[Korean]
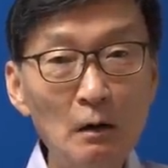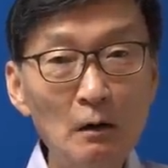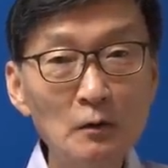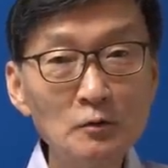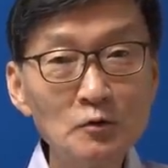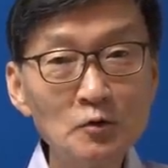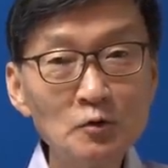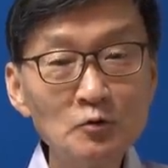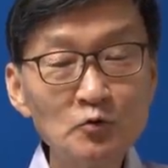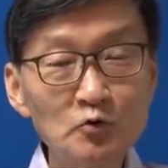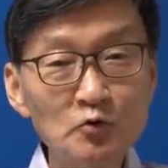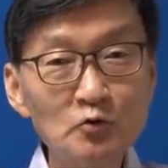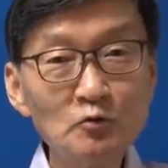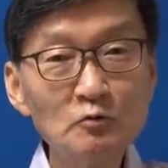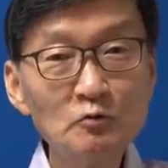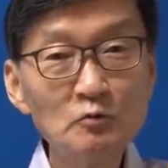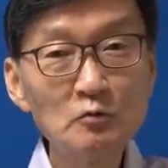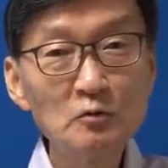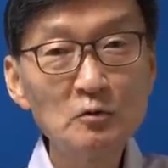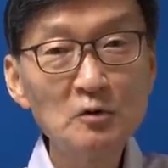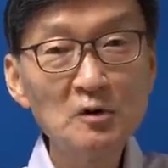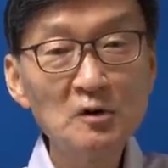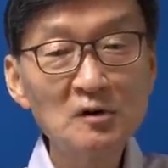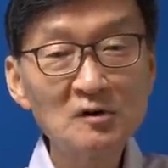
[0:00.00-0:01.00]
지금
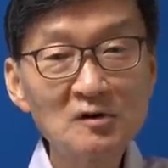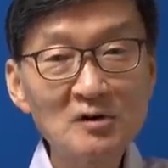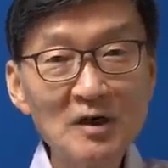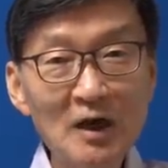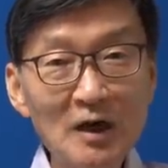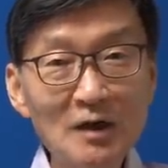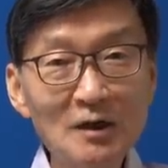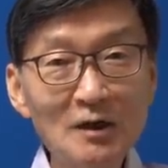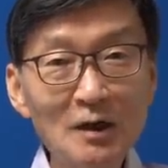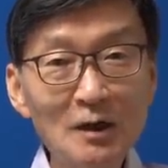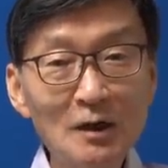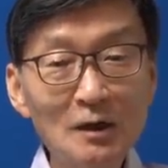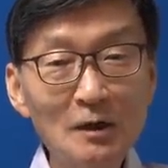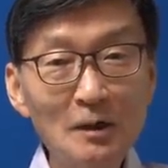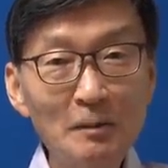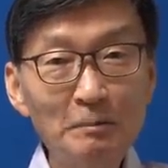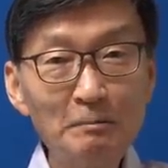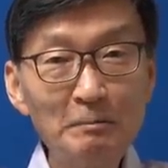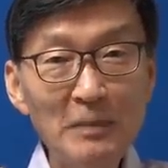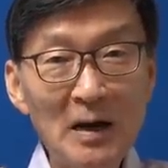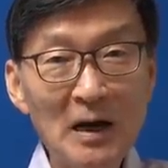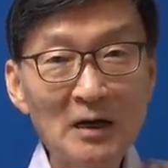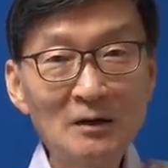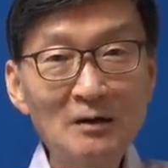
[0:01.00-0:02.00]
중국이 자기나라
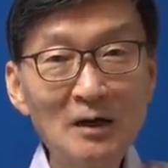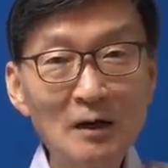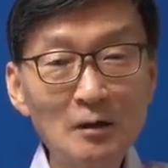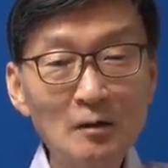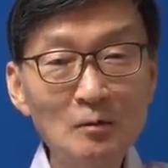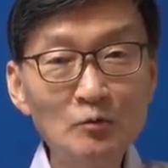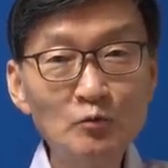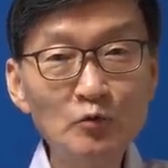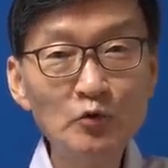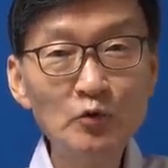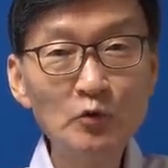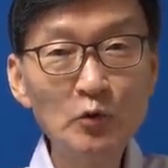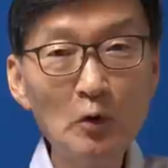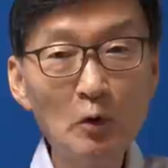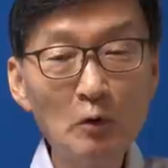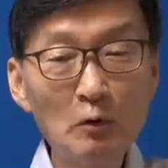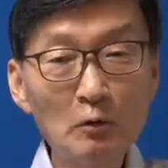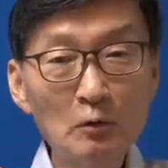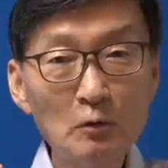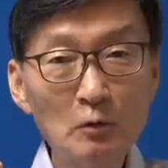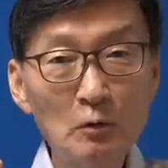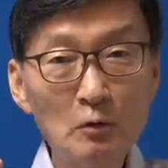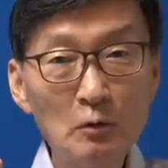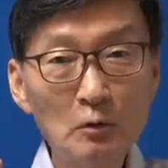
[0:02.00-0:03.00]
바다를
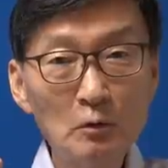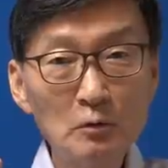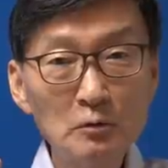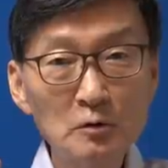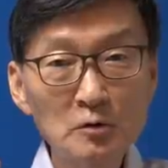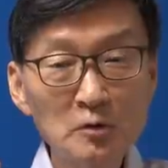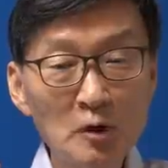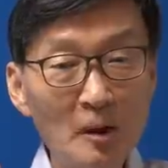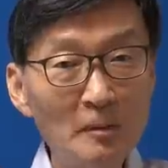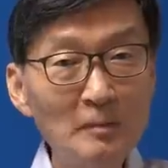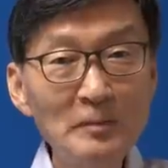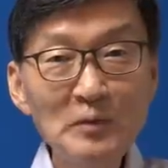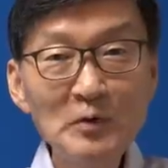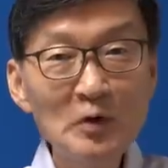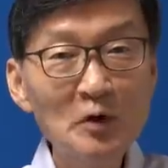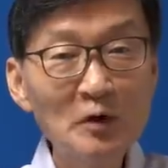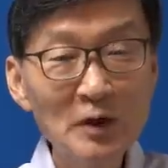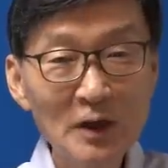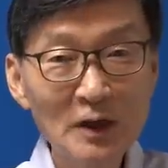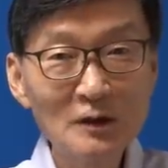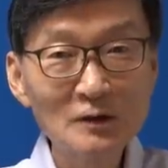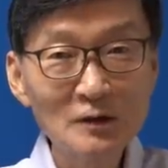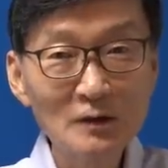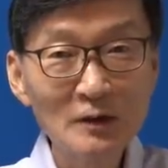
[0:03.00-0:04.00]
무력으로
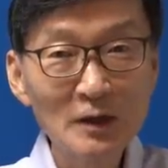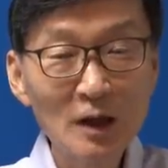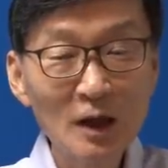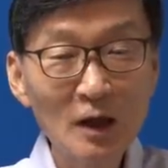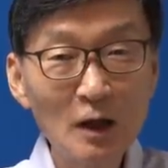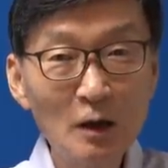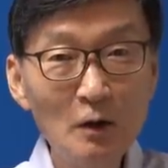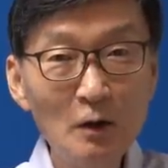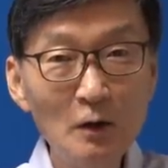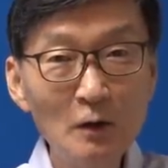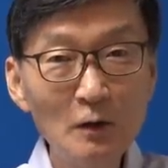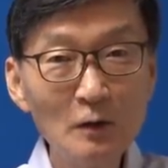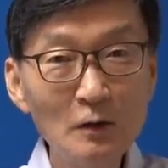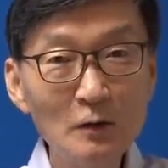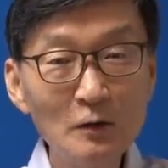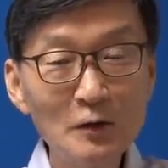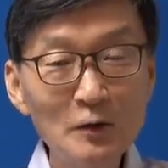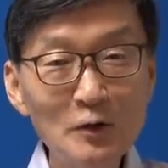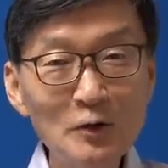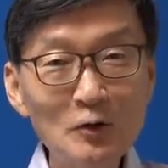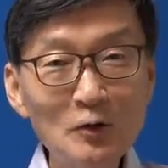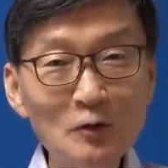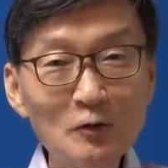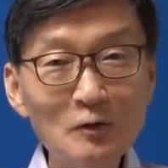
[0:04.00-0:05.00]
점령했는데
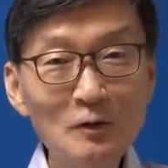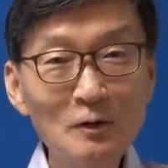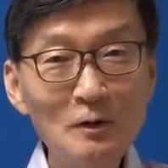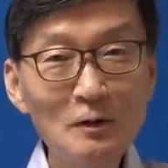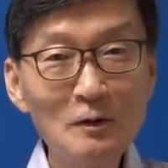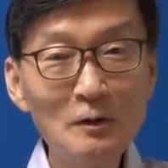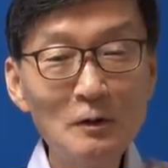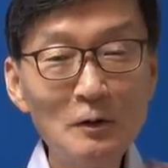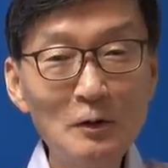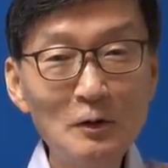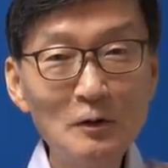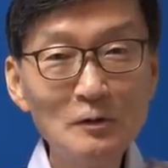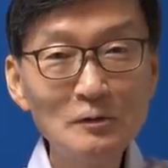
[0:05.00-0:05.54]
이거를